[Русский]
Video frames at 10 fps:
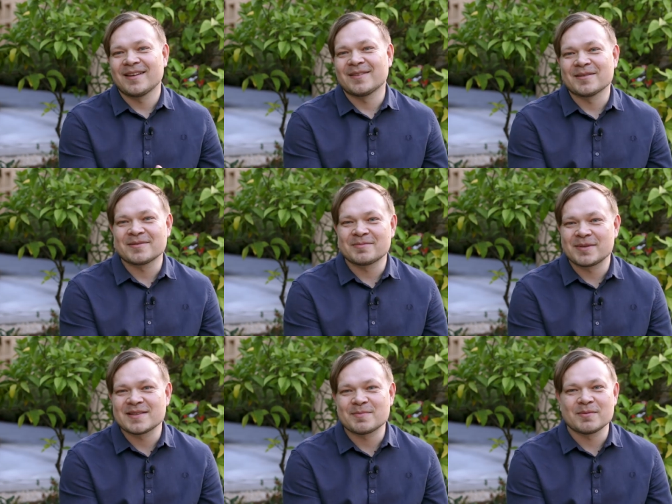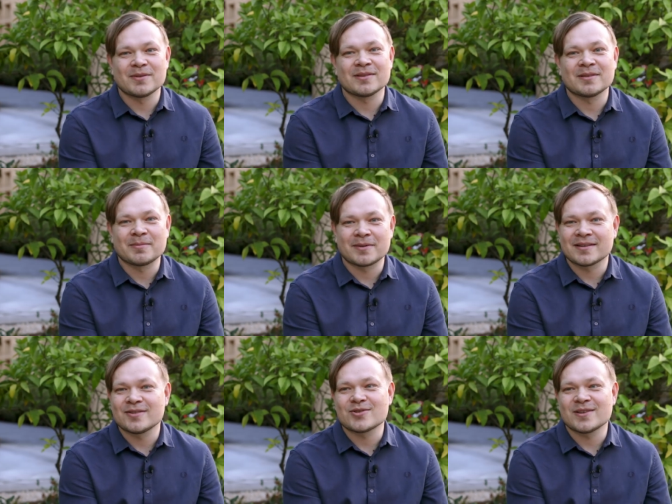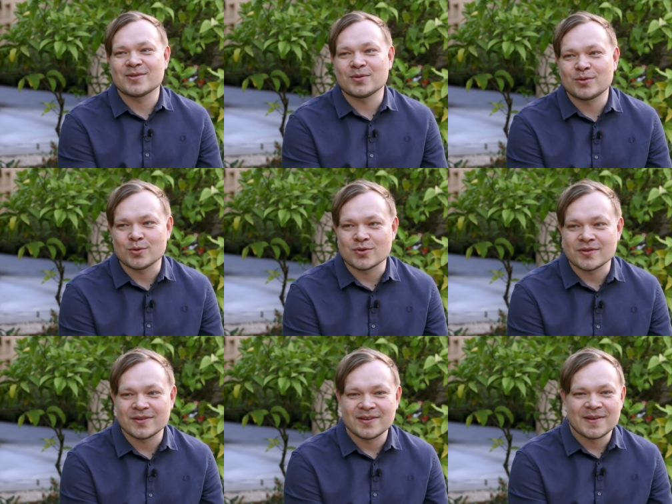это, в принципе, было практически одно и то же.